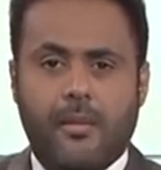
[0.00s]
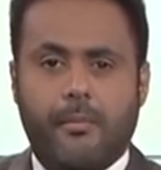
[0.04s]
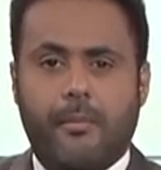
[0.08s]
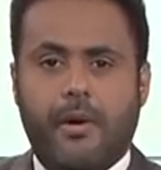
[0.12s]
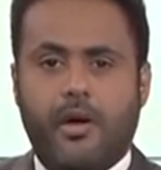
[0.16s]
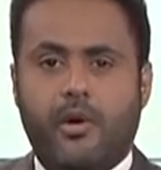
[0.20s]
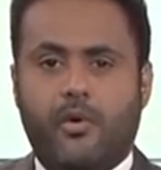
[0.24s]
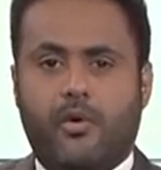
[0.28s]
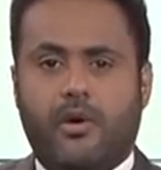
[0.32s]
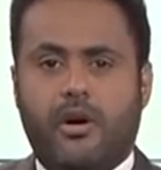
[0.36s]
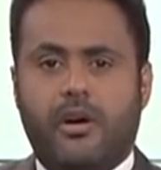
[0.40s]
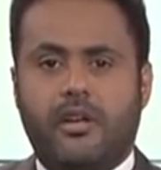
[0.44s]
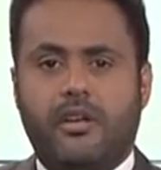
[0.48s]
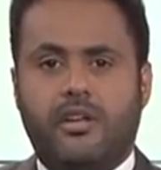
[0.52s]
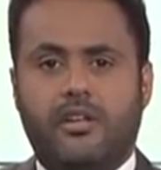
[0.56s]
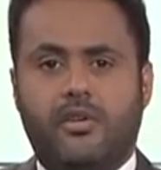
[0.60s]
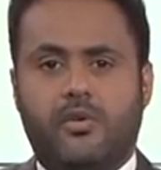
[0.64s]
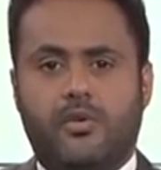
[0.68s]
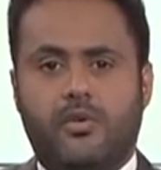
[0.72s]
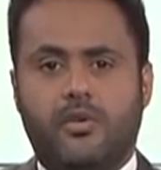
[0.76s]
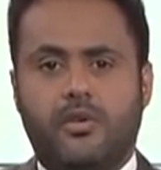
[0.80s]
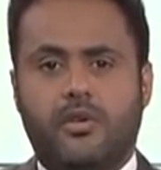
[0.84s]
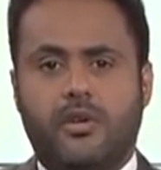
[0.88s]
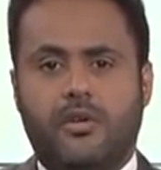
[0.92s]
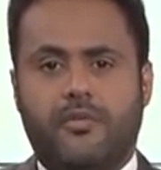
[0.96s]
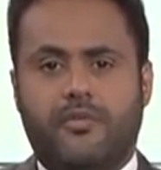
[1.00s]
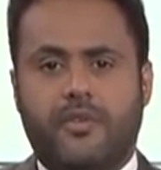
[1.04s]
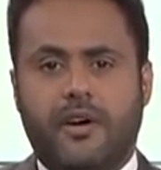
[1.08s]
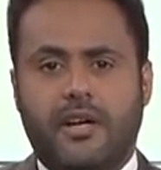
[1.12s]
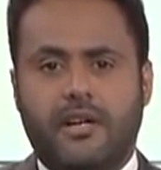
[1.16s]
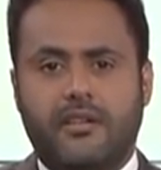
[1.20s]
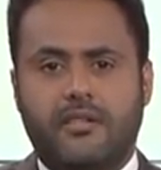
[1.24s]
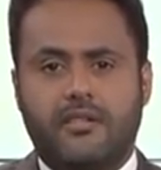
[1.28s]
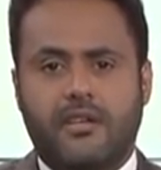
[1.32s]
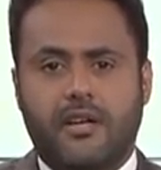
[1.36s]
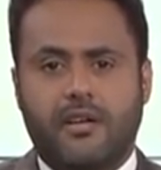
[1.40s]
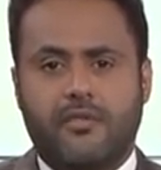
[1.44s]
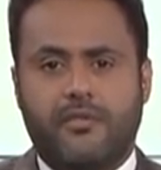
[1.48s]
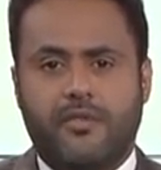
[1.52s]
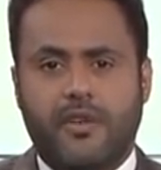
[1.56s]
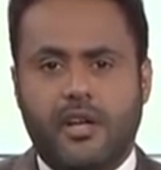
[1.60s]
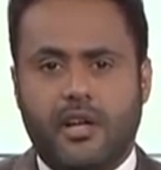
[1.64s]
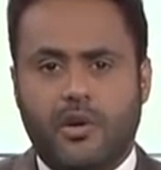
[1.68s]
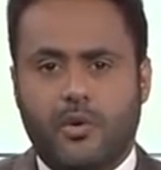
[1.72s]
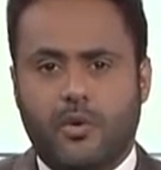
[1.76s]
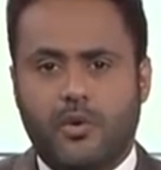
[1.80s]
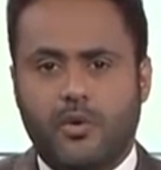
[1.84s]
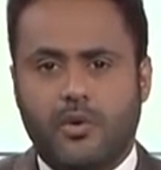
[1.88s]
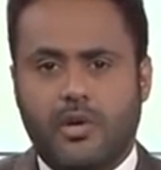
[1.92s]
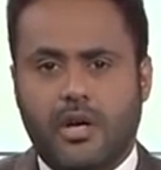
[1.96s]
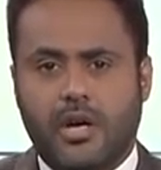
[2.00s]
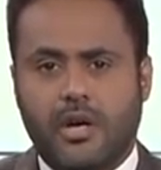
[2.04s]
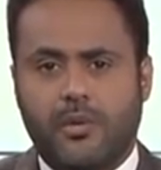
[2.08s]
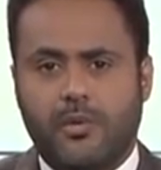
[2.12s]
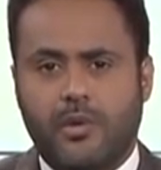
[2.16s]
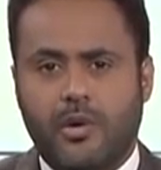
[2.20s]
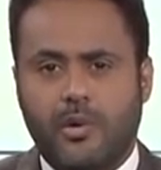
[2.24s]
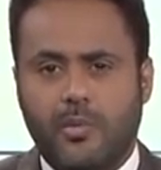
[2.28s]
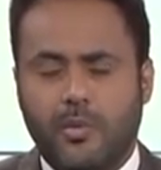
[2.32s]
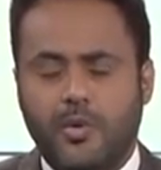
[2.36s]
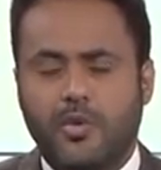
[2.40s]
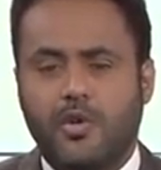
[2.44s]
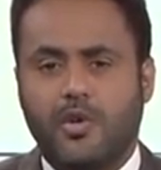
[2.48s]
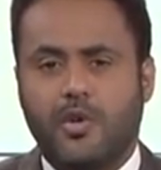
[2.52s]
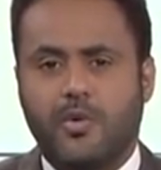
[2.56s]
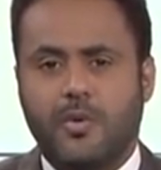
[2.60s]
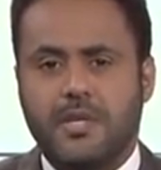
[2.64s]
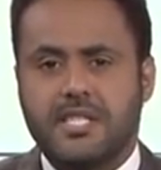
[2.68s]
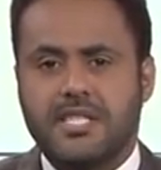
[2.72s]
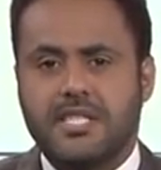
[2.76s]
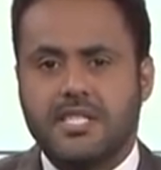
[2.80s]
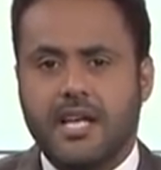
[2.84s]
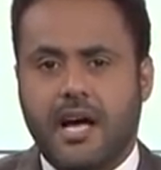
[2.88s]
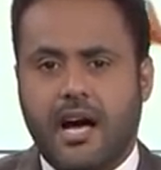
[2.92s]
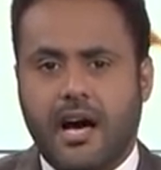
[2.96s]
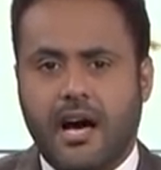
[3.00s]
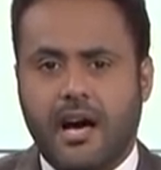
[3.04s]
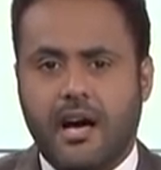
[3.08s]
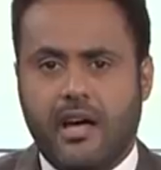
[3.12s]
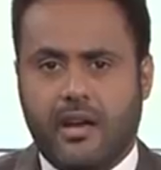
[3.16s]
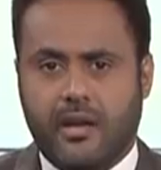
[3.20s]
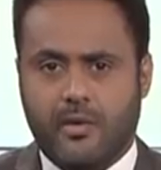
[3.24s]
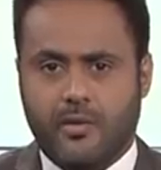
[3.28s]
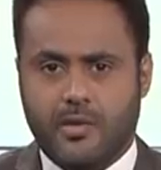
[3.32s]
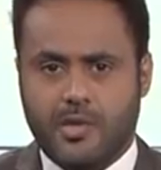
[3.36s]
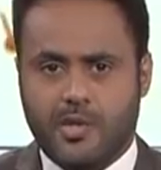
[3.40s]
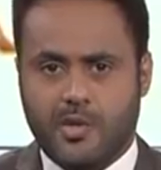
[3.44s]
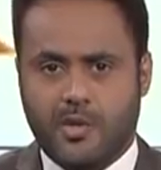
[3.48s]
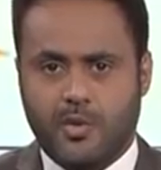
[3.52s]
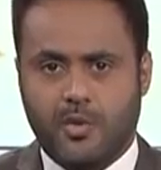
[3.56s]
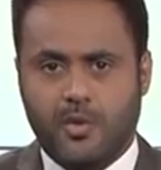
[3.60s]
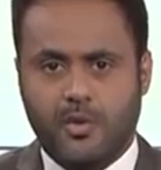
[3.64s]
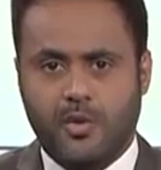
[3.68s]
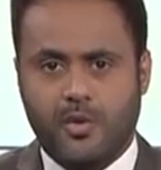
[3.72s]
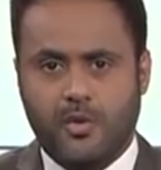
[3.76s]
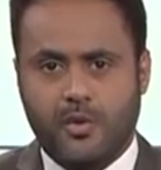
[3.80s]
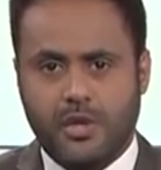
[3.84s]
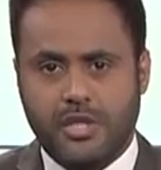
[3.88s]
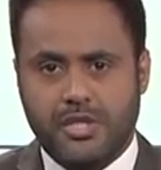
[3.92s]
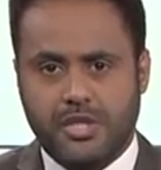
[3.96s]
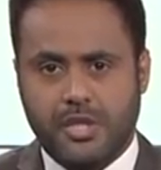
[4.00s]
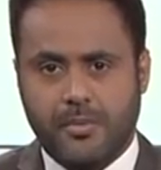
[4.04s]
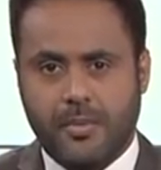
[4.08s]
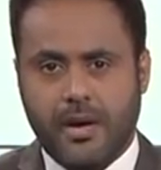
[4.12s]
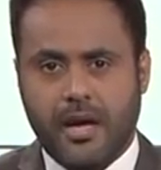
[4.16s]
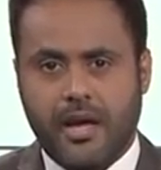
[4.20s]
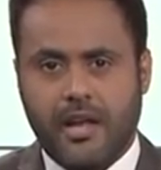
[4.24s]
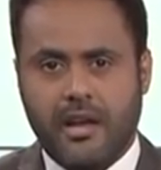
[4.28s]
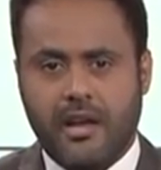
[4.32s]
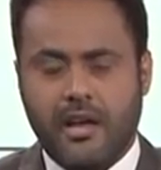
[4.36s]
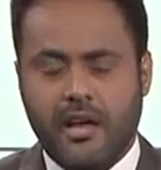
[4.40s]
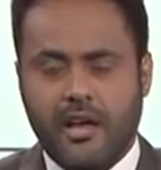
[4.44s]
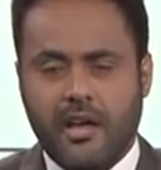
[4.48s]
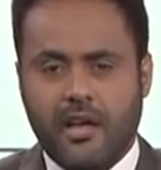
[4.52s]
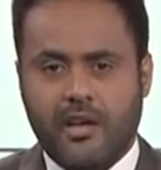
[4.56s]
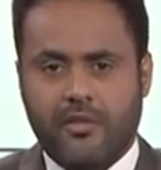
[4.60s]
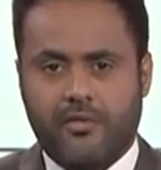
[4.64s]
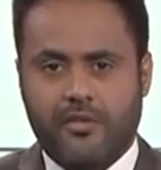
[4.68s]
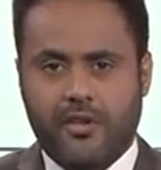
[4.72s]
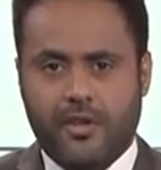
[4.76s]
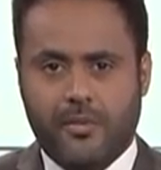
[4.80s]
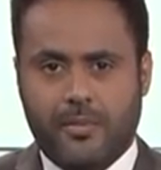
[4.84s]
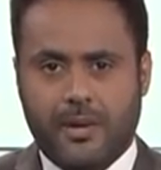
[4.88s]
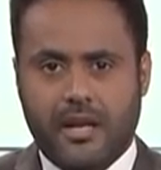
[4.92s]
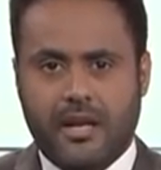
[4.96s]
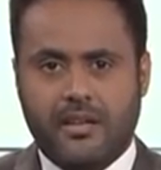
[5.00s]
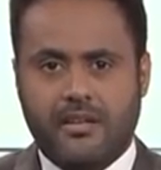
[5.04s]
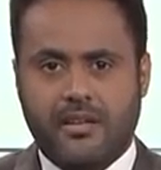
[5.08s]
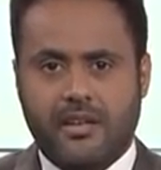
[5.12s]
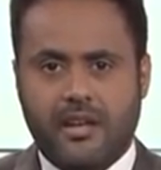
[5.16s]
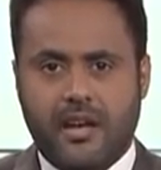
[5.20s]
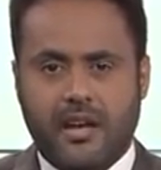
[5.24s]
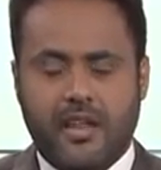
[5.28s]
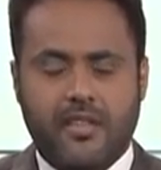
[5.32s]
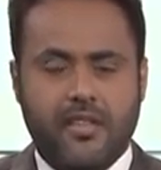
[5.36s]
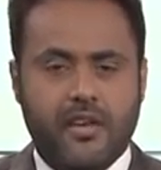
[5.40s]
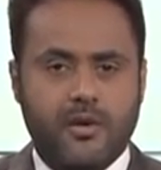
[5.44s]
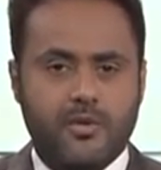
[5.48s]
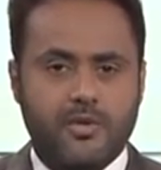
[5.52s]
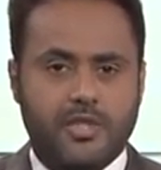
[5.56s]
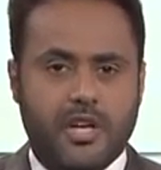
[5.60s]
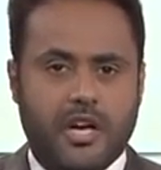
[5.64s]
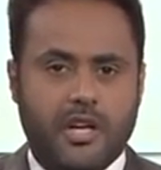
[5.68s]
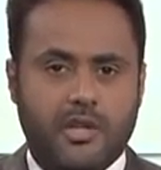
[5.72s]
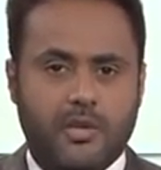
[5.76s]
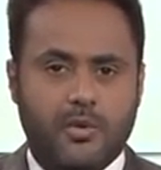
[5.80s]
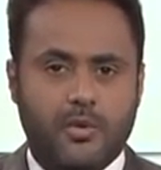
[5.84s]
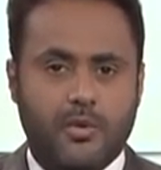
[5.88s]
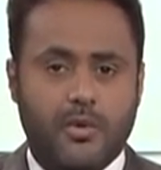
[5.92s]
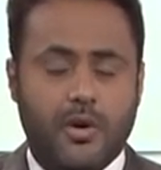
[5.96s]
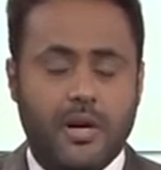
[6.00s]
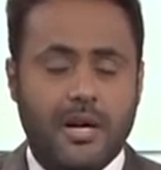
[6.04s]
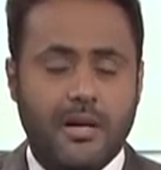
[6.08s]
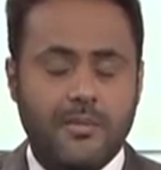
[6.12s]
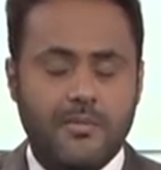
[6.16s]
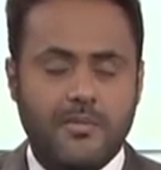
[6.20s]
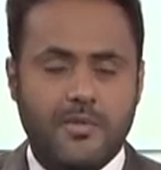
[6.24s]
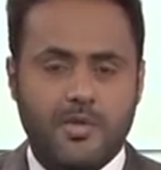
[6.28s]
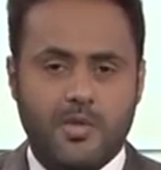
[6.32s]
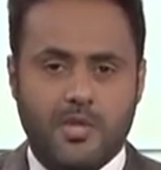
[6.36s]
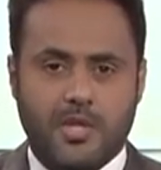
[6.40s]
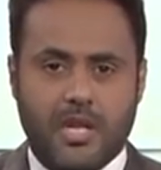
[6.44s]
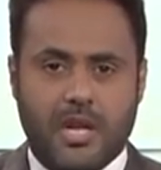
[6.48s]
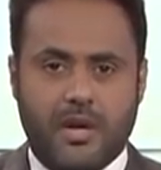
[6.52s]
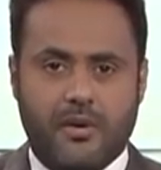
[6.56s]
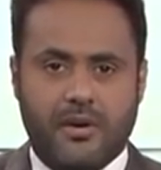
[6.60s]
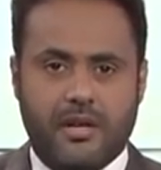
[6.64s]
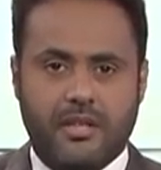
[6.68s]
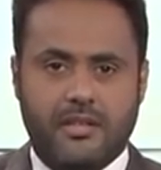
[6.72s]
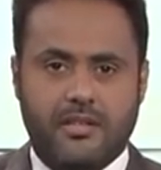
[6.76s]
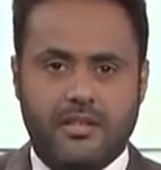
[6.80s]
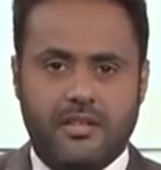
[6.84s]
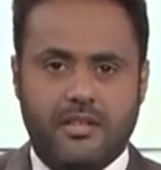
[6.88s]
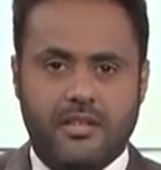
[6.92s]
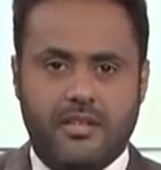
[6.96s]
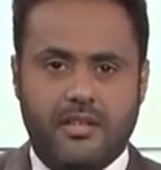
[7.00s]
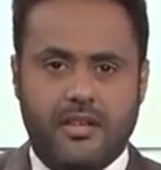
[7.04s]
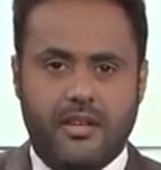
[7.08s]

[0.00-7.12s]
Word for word: ما يعانيه كل فرد في القرى والمدن والصحاري والسهول والجبال في بلدنا الذي أوجعته خمس سنوات